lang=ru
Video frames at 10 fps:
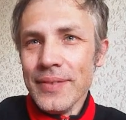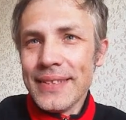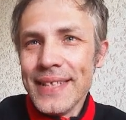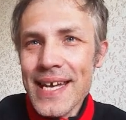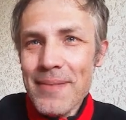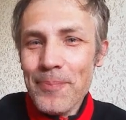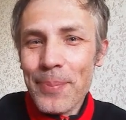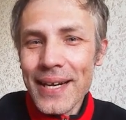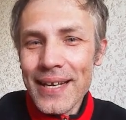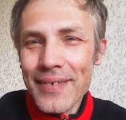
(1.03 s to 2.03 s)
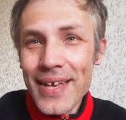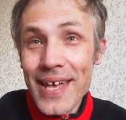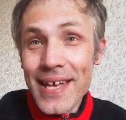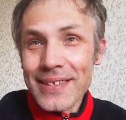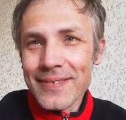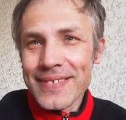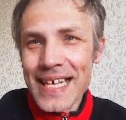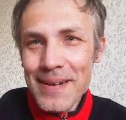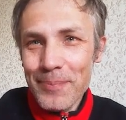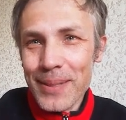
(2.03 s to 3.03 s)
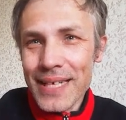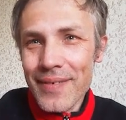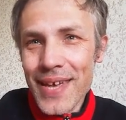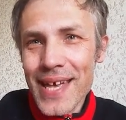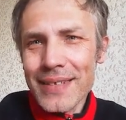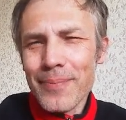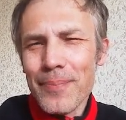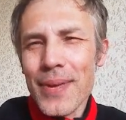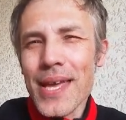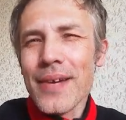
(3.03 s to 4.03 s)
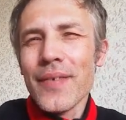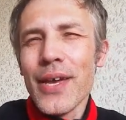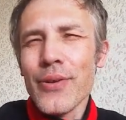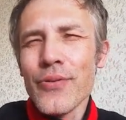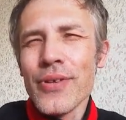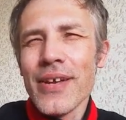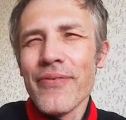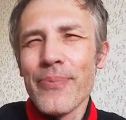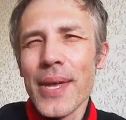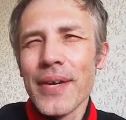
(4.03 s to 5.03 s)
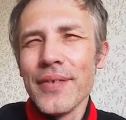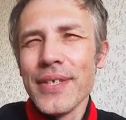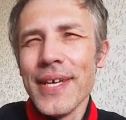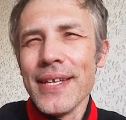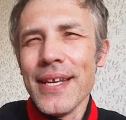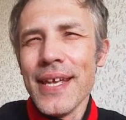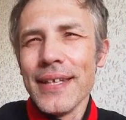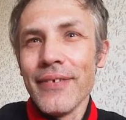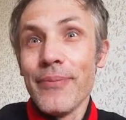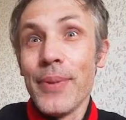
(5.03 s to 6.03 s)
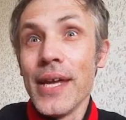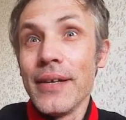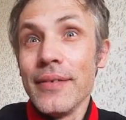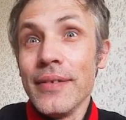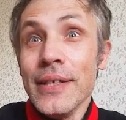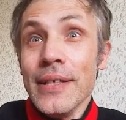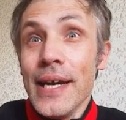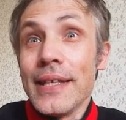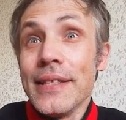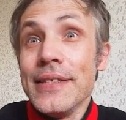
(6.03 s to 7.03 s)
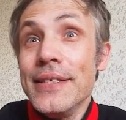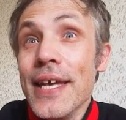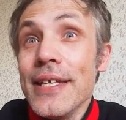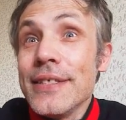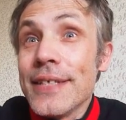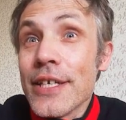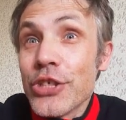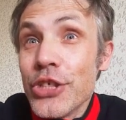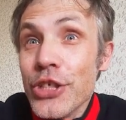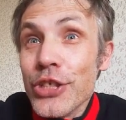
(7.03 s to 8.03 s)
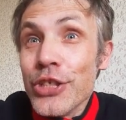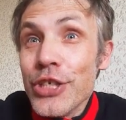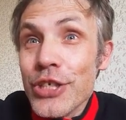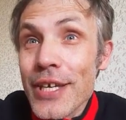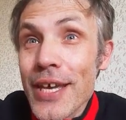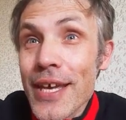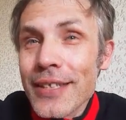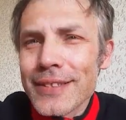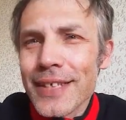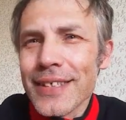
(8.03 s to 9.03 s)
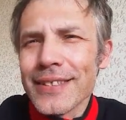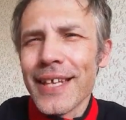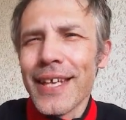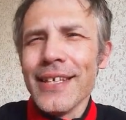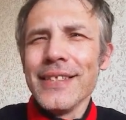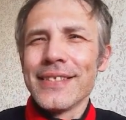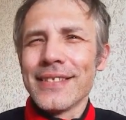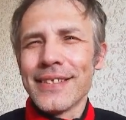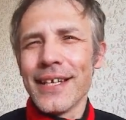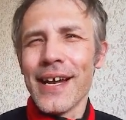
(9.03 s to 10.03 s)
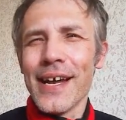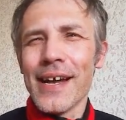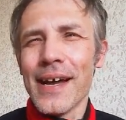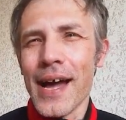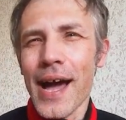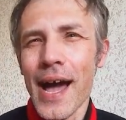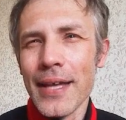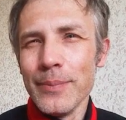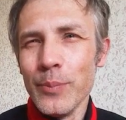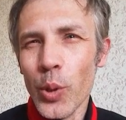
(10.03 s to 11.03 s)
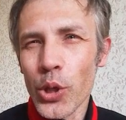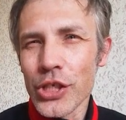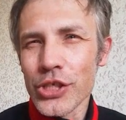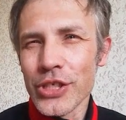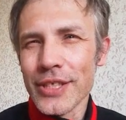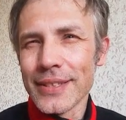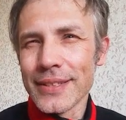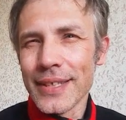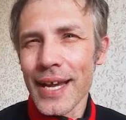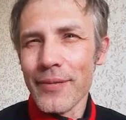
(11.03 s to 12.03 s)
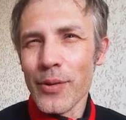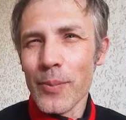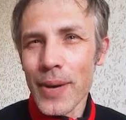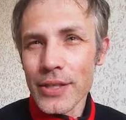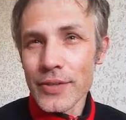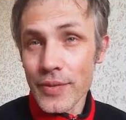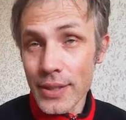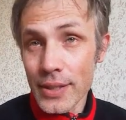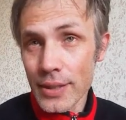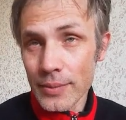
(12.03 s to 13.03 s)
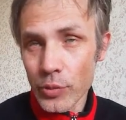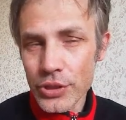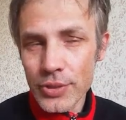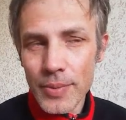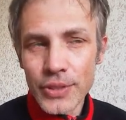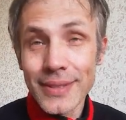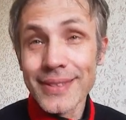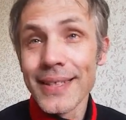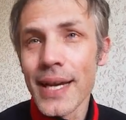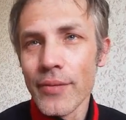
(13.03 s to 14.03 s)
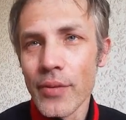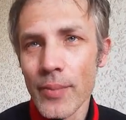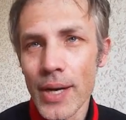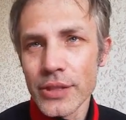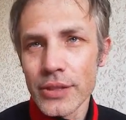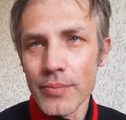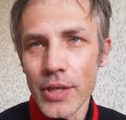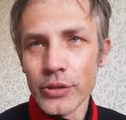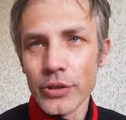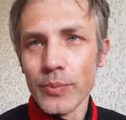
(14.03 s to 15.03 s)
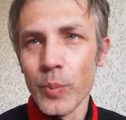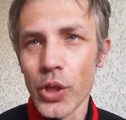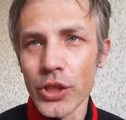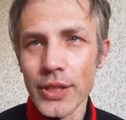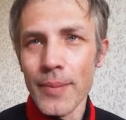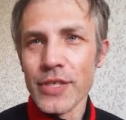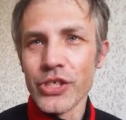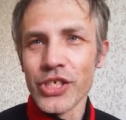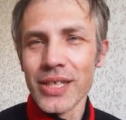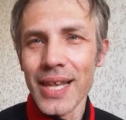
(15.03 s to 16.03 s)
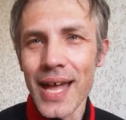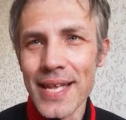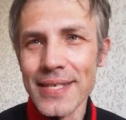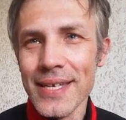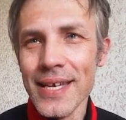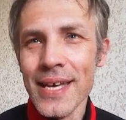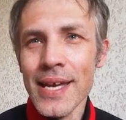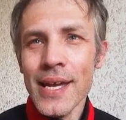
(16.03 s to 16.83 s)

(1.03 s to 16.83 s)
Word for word: Всем привет, всем привет! 1 июня, в первый день лета, в первый этот день защиты детей состоится отборочный стыковой матч, вернее не отборочный матч, а стыковой матч между сборными Шотландии